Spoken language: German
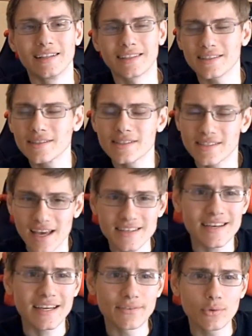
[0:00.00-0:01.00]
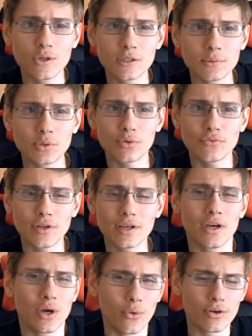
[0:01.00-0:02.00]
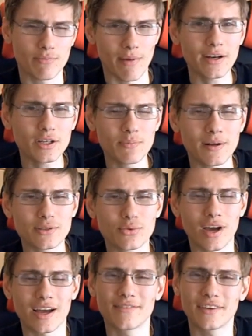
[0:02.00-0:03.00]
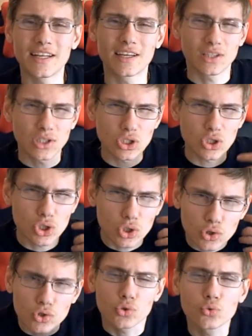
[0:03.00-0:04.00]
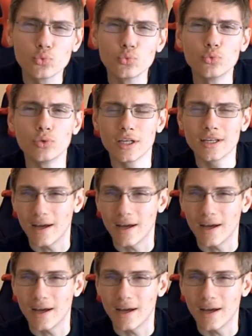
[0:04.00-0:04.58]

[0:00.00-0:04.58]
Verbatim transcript: Das ist sehr, sehr gewöhnungsbedürftig und manchmal sogar ein wenig zu,